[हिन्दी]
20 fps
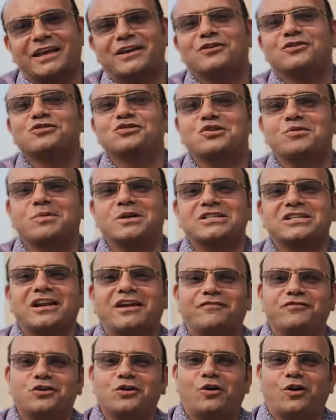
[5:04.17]
थैंक यू सो मच
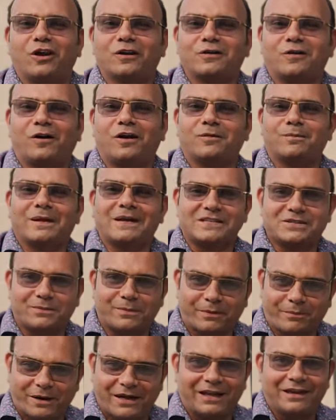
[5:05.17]
लव यू ऑल गॉड ब्लेस
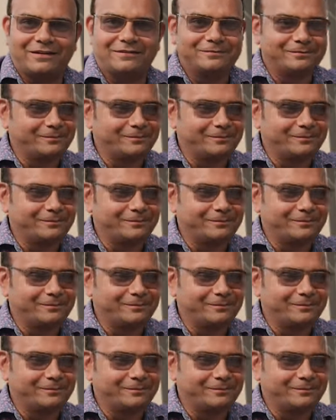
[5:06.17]
बाय